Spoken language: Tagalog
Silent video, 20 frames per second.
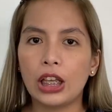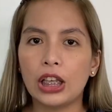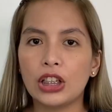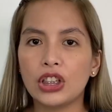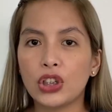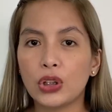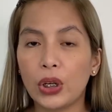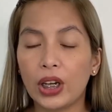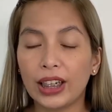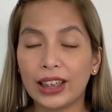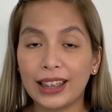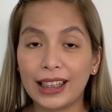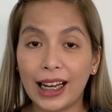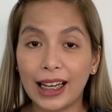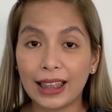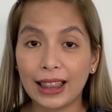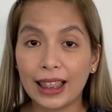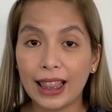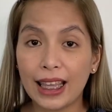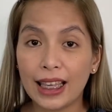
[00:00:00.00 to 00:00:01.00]
So I
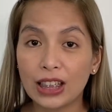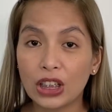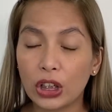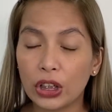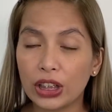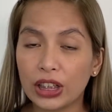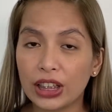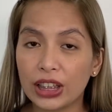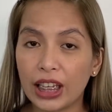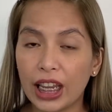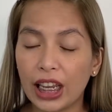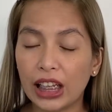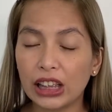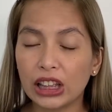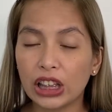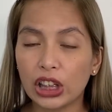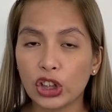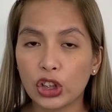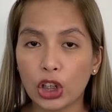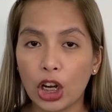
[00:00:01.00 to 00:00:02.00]
got this on sale
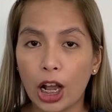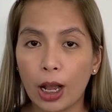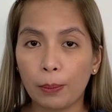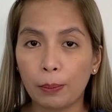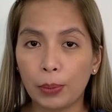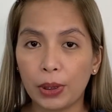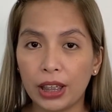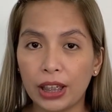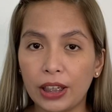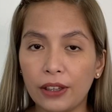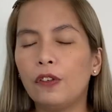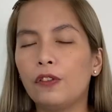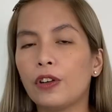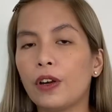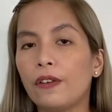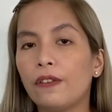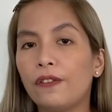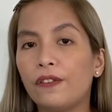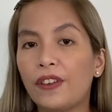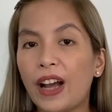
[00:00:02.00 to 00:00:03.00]
sa Shopee.
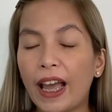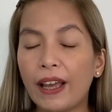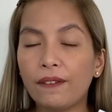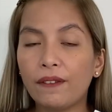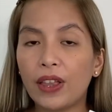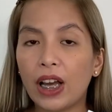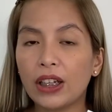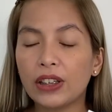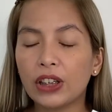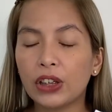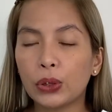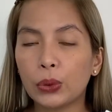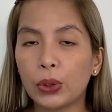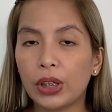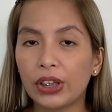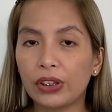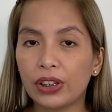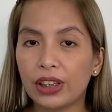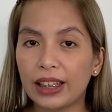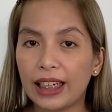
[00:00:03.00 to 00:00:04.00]
From
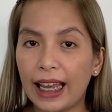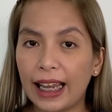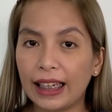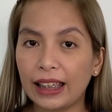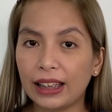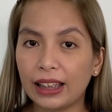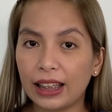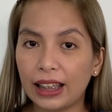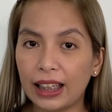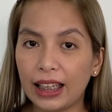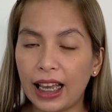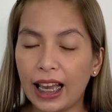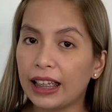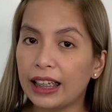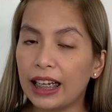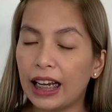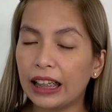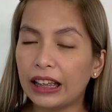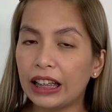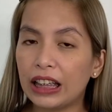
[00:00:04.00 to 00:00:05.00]
5,290, I
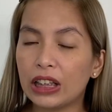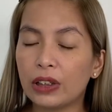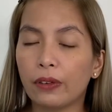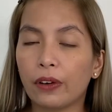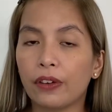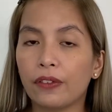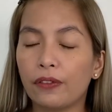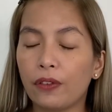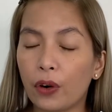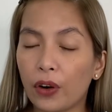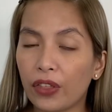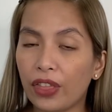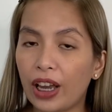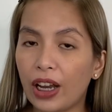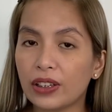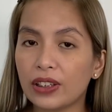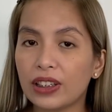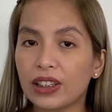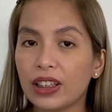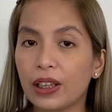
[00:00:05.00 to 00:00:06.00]
got this for
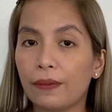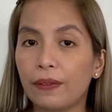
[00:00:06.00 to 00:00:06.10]
4,790.